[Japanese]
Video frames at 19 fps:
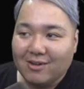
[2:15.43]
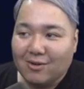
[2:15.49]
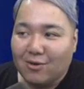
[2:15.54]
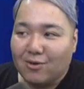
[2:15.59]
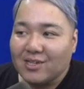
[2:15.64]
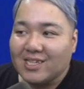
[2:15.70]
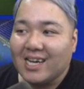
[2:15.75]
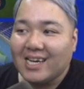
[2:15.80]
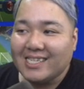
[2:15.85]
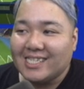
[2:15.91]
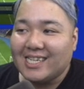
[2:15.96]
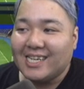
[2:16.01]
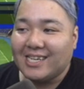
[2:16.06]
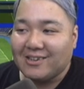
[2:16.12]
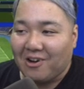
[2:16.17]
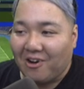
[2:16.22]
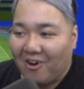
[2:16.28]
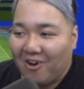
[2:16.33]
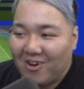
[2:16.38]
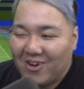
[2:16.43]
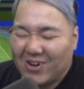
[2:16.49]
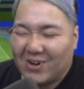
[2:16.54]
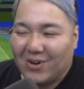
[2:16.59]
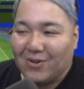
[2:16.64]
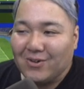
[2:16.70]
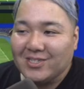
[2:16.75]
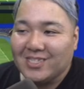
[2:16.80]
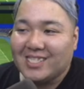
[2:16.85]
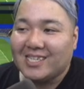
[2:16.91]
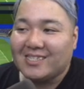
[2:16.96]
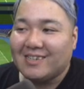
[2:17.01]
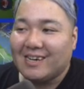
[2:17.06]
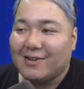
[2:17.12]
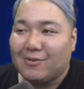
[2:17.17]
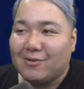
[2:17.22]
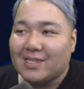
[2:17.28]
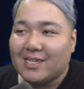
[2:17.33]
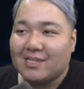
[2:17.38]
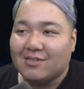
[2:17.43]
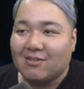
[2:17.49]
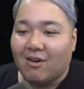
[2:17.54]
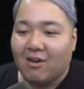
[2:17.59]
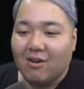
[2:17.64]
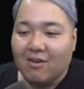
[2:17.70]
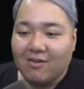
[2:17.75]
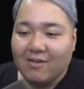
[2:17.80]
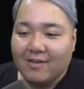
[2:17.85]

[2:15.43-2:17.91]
これだけじゃないよ。今作はこれだと。